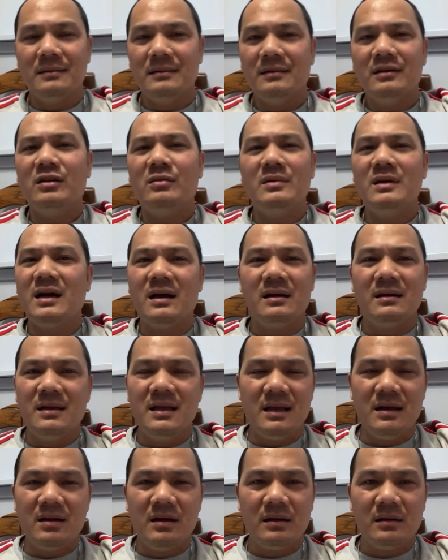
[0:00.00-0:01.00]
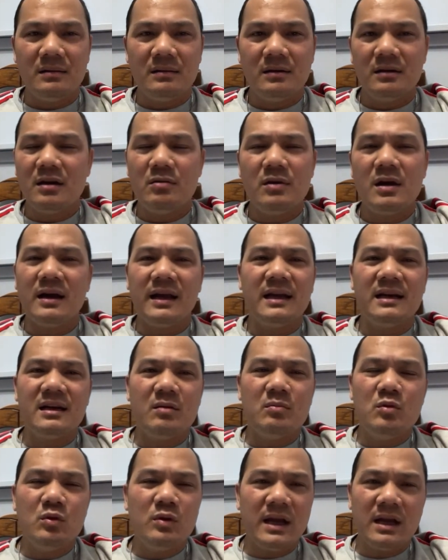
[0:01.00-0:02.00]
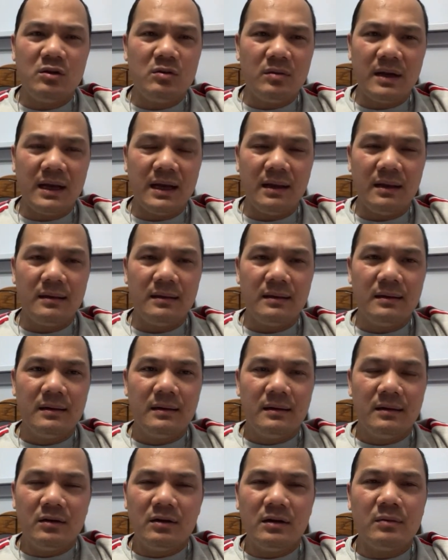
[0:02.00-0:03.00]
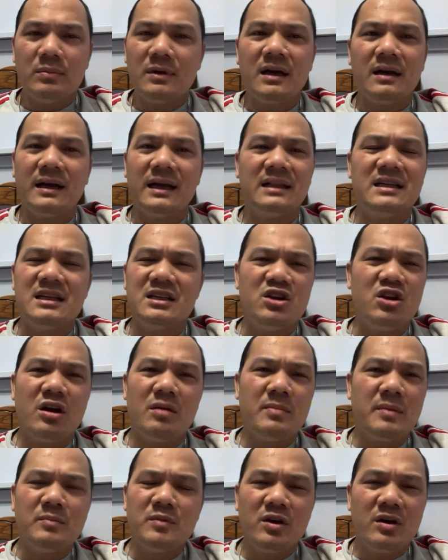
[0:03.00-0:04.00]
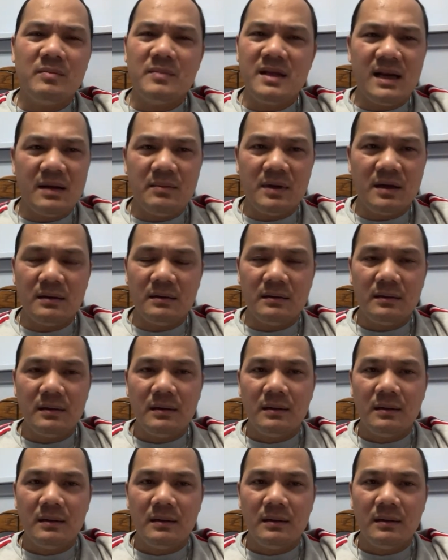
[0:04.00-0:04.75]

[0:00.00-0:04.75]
nó không cần gì đó nó đâu cần ăn rau muống cá rô cây nó không cần ăn thịt chó mắm tôm với lá mơ